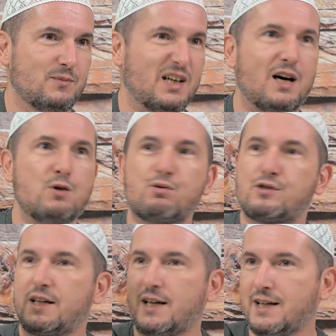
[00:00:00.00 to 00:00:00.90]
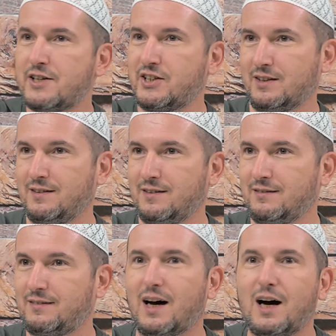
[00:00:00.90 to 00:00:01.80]
Daha lüks saraylar,
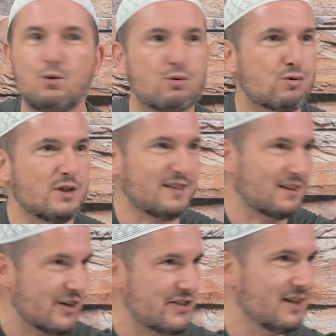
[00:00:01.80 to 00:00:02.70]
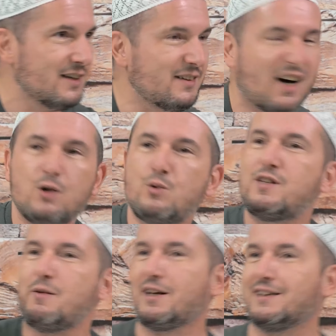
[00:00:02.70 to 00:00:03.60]
daha lüks yataklar, daha
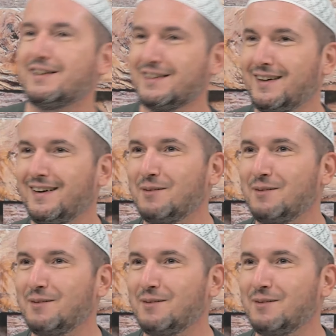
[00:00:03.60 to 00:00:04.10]
lüks yemekler.